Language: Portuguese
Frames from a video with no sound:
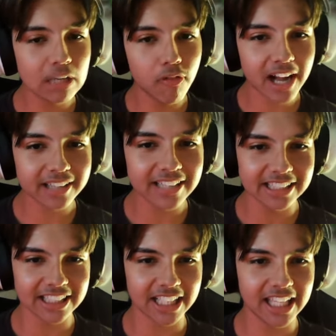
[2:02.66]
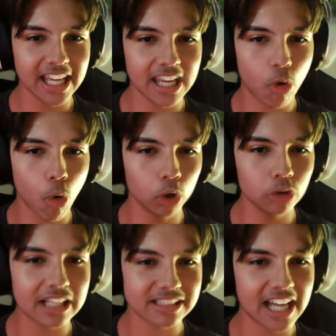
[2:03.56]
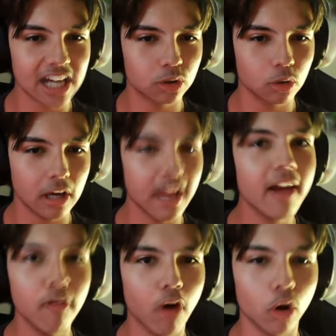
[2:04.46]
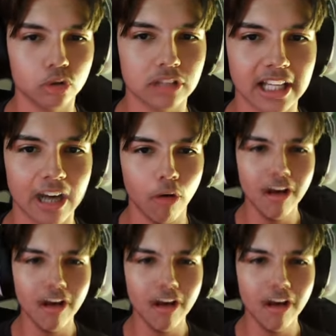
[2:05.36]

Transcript: ficar tentando aqui e quando dá certo, é, eu volto, tá legal?